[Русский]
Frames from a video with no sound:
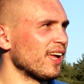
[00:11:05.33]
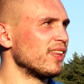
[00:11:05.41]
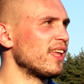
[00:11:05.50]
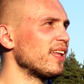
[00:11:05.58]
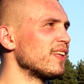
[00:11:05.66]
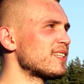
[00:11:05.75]

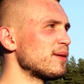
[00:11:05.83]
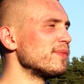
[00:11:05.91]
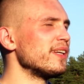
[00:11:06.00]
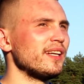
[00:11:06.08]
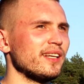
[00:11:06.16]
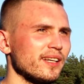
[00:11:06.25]
Да, на самом
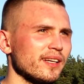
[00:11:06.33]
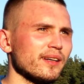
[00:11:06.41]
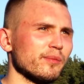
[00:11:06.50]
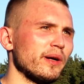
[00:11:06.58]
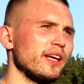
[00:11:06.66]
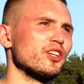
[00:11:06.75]

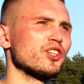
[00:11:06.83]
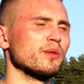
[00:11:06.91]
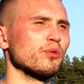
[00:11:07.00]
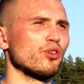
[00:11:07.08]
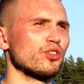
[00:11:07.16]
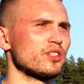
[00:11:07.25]
деле
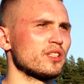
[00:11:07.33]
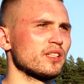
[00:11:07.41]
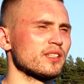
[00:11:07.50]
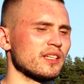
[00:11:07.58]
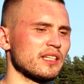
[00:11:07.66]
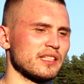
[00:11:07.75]
болельщикам
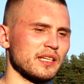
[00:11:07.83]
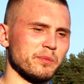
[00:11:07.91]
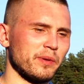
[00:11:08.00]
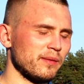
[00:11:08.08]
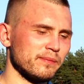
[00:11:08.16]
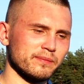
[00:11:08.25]
хочется сказать
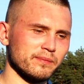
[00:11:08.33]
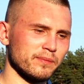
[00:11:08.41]
прям